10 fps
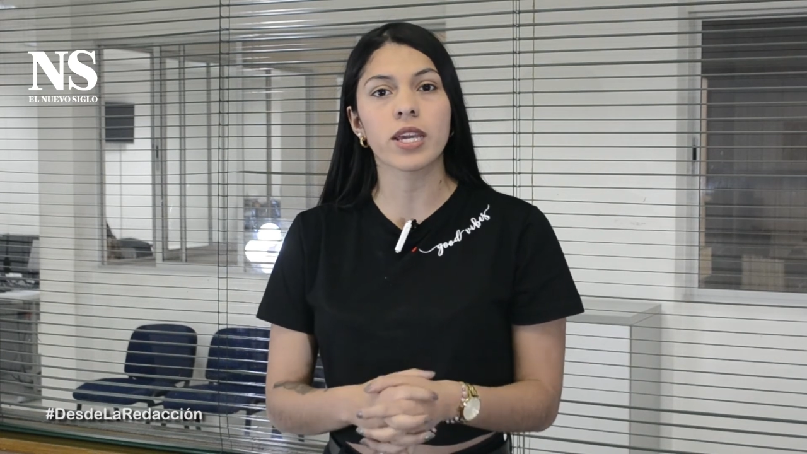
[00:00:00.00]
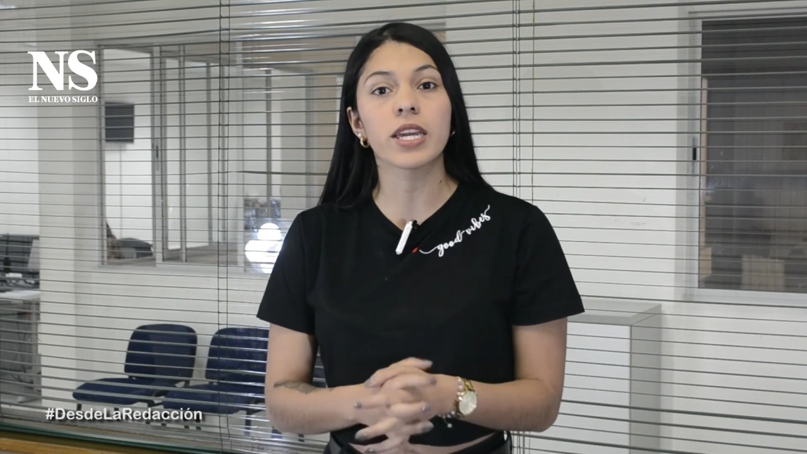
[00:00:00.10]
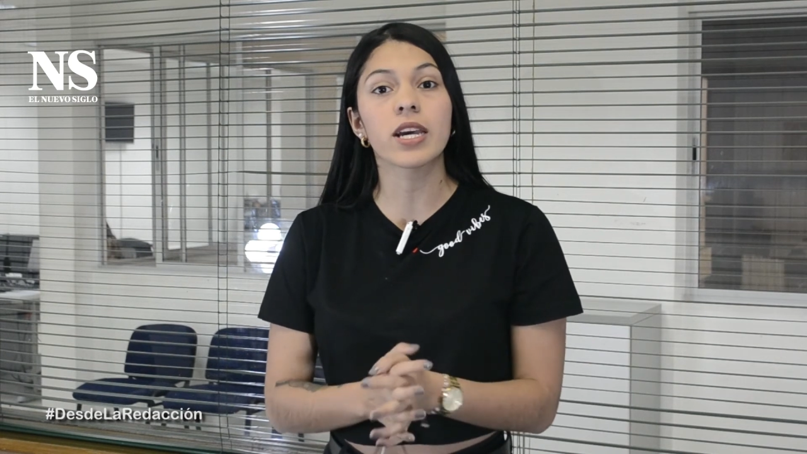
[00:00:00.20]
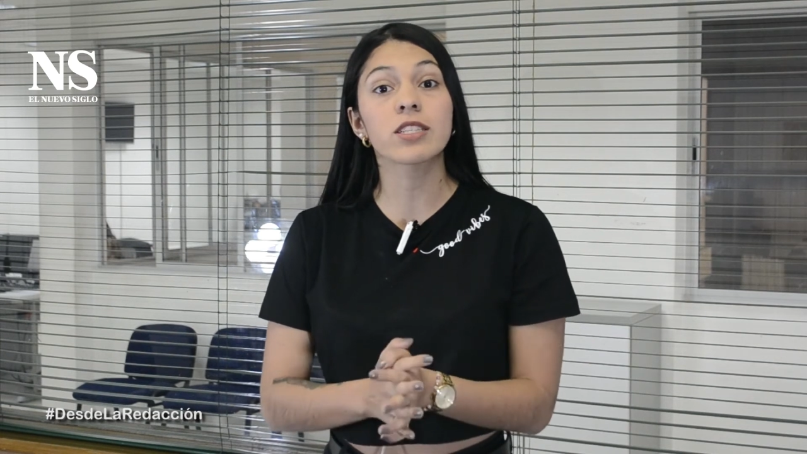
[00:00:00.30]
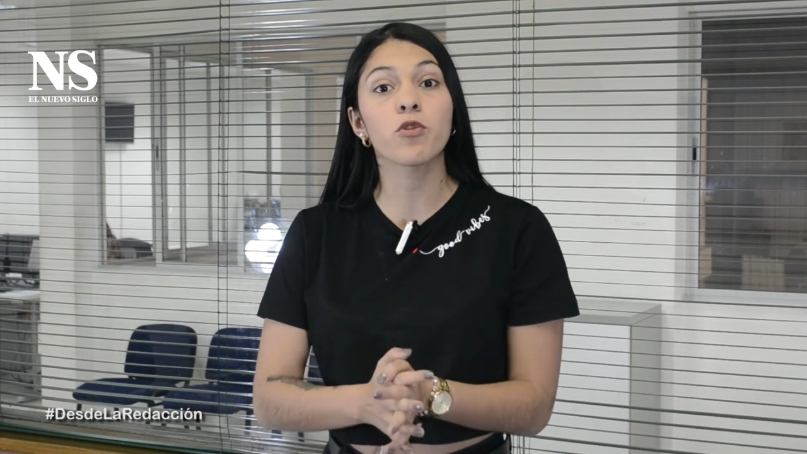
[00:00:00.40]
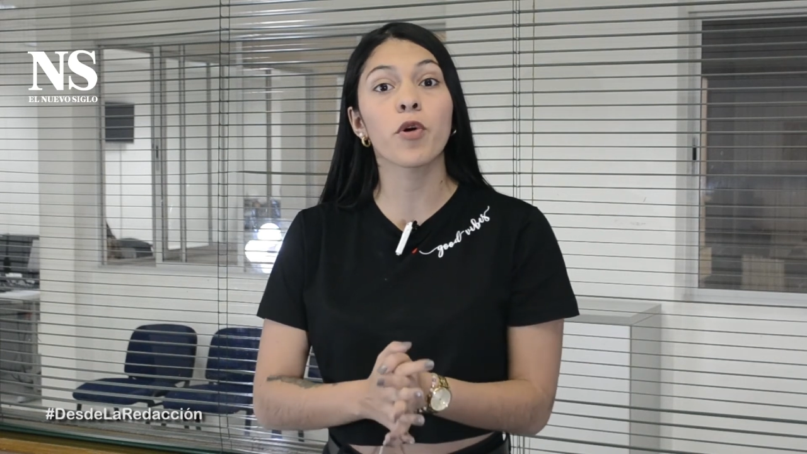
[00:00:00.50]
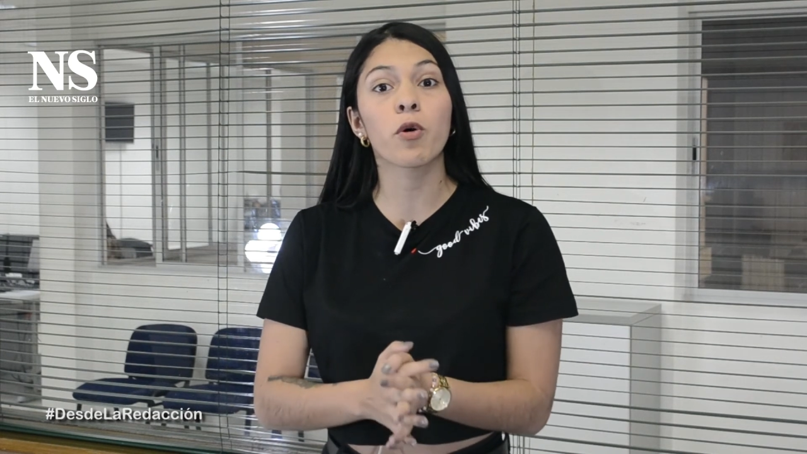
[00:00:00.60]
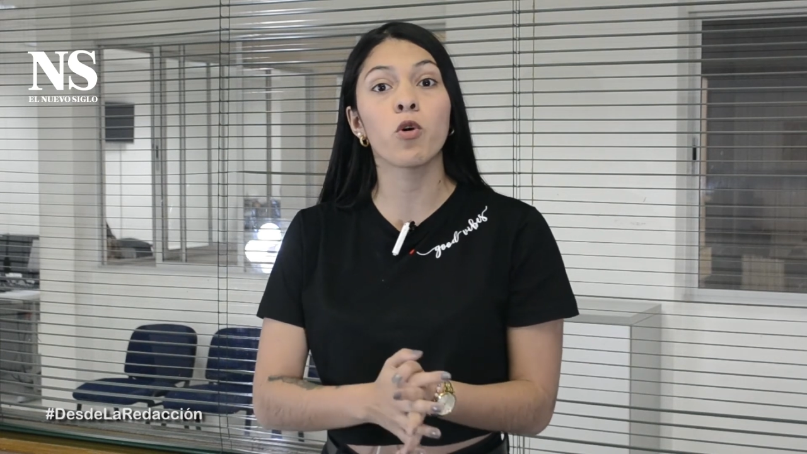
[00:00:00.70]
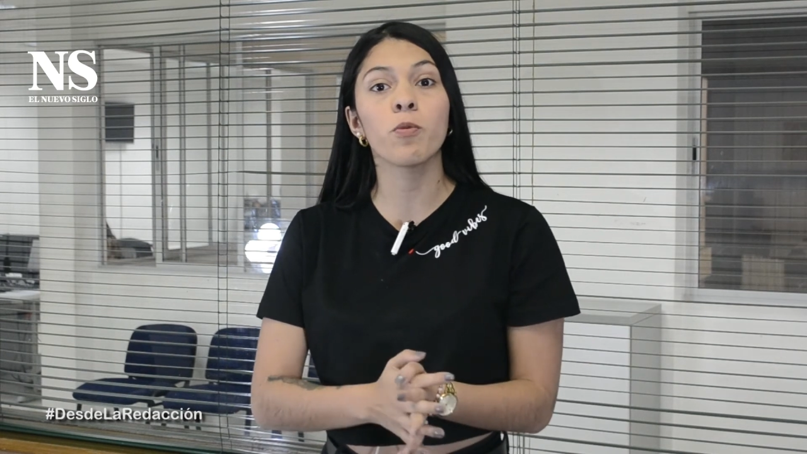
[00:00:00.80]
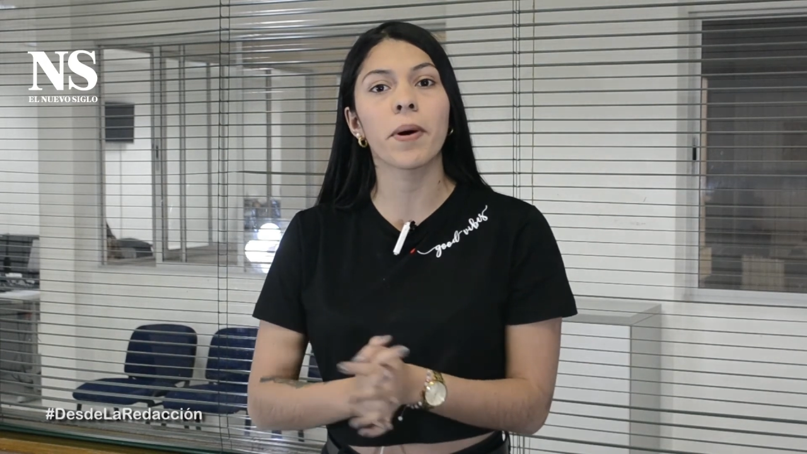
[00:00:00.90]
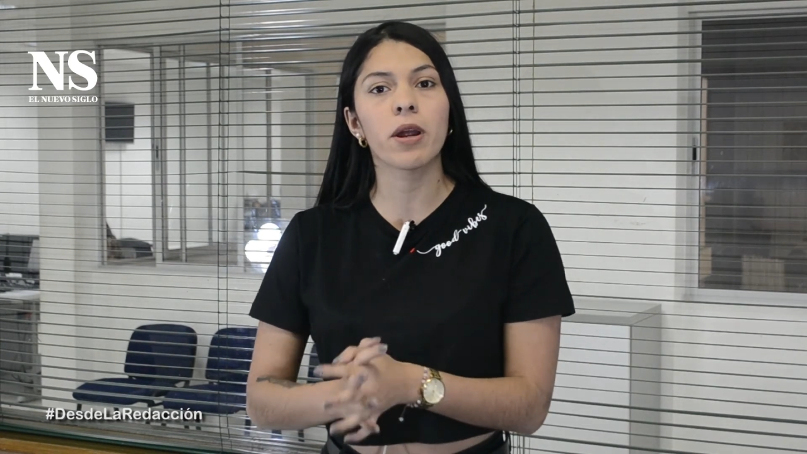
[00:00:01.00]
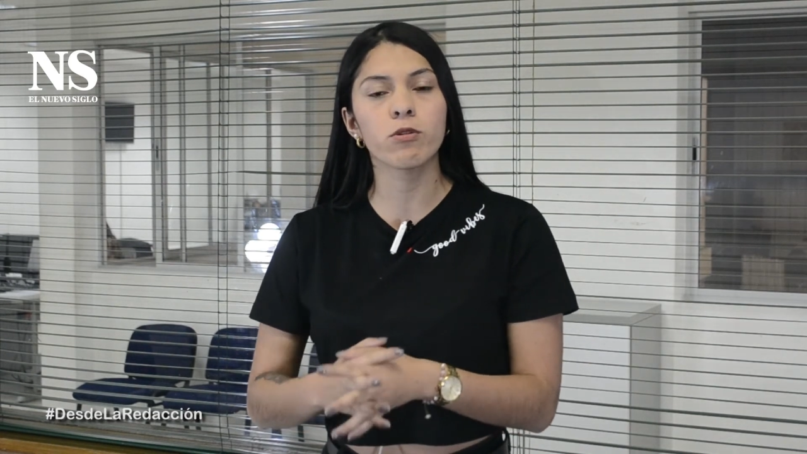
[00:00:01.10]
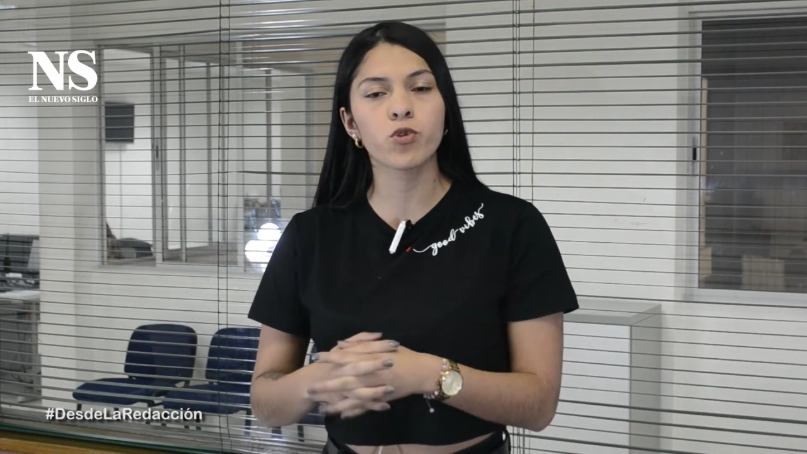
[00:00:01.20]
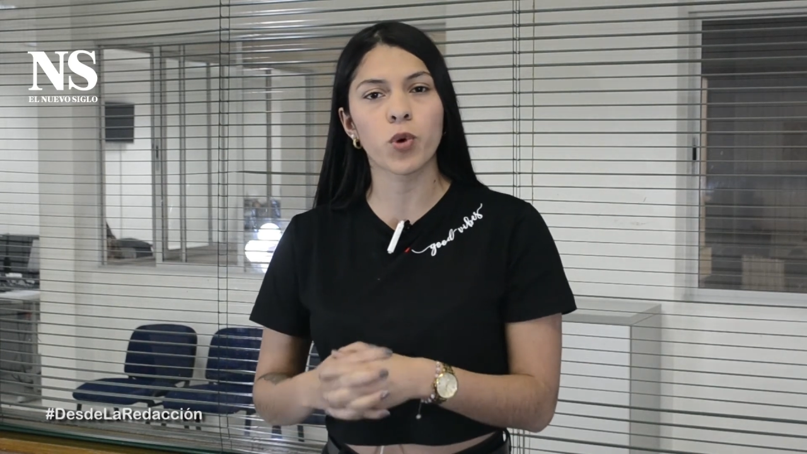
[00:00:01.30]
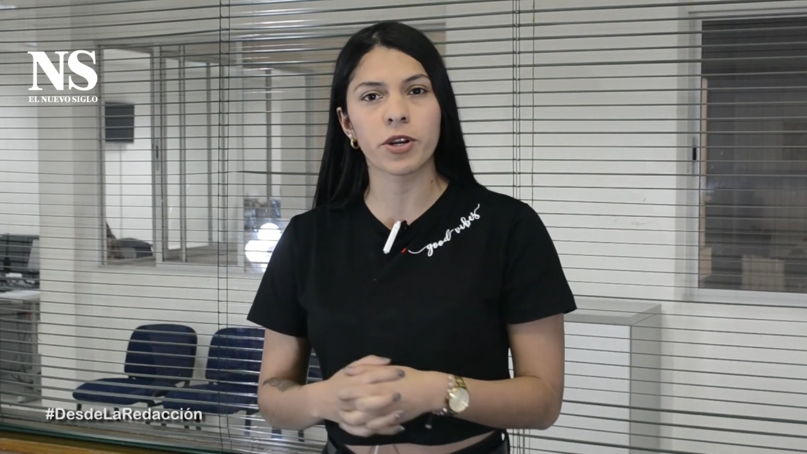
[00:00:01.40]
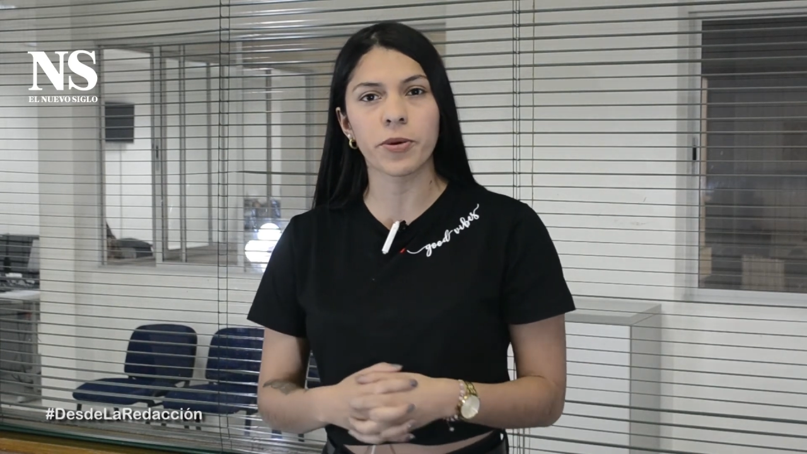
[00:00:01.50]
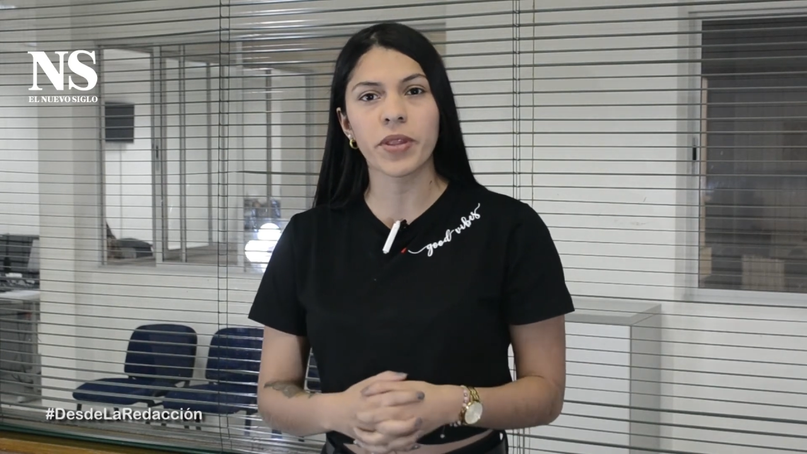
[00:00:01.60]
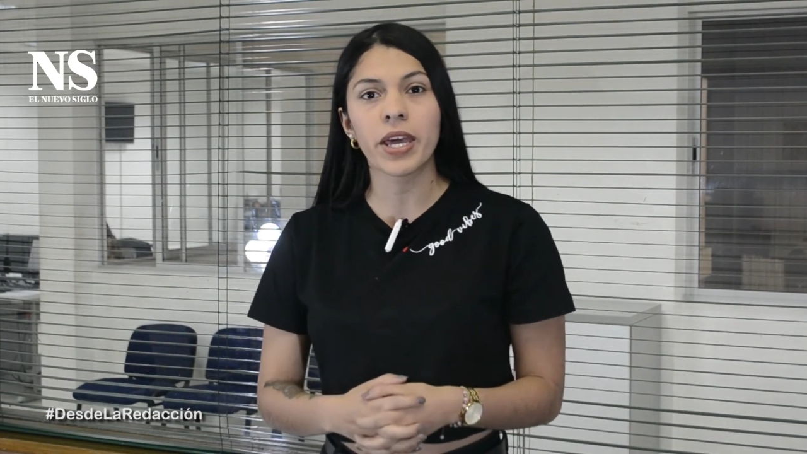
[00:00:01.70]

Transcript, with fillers: y esto fue culpa del usuario,